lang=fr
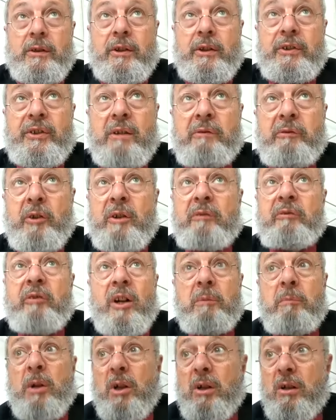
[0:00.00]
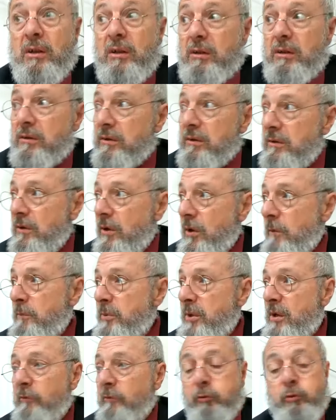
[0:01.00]
Et ça ferait vraiment
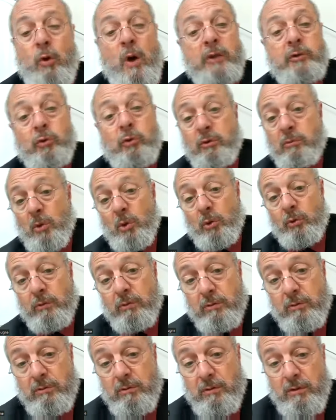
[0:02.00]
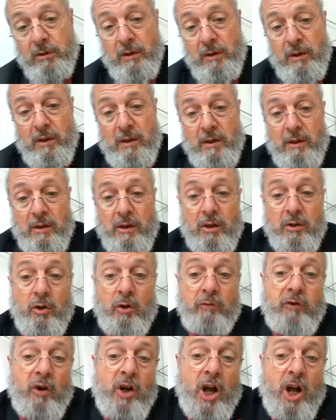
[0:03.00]
un bien fou à tout le monde.
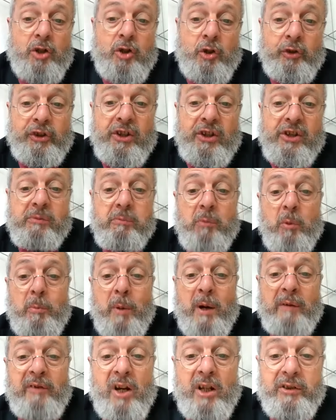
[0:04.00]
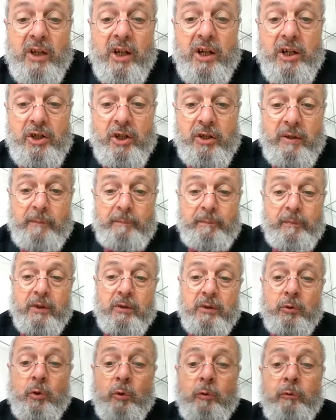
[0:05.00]
Alors voilà, je cesse mon bavardage
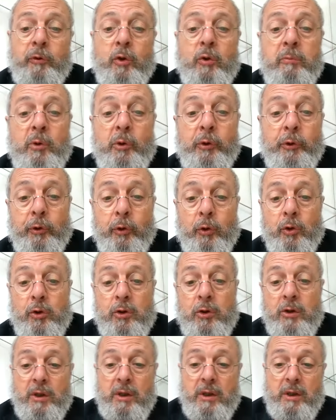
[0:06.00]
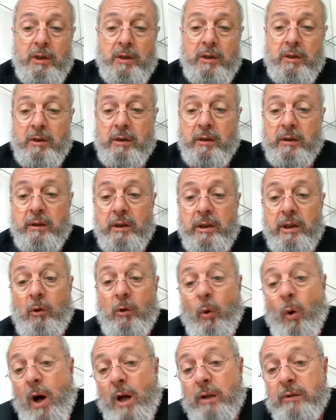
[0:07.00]
de vieux monsieur qui
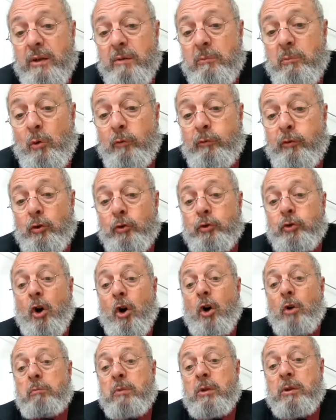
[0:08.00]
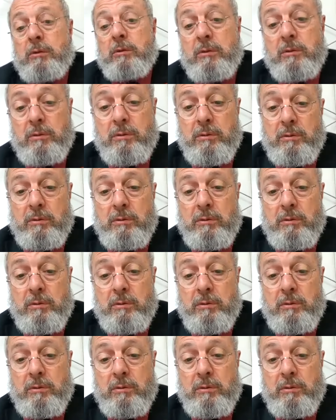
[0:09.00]
croit à des mots fantômes.